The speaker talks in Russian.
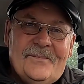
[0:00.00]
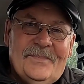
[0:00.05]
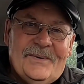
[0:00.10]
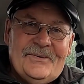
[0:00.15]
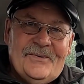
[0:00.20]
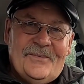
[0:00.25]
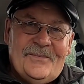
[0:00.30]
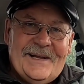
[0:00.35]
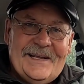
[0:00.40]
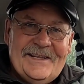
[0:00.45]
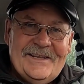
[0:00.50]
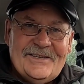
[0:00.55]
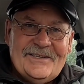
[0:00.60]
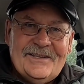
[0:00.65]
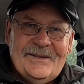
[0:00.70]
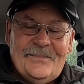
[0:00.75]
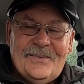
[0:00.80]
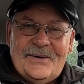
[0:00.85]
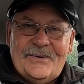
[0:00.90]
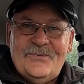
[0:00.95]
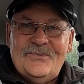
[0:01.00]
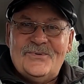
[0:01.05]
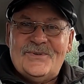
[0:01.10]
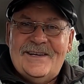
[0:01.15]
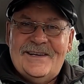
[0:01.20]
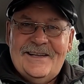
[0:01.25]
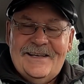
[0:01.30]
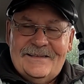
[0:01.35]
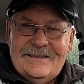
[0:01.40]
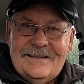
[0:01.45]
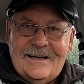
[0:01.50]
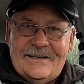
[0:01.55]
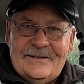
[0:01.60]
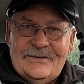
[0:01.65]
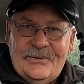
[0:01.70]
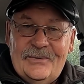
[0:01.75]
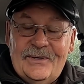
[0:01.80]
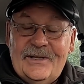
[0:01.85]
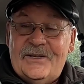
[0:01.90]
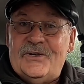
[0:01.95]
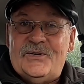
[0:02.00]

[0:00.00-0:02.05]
Потом, конечно, покушали, отдохнули,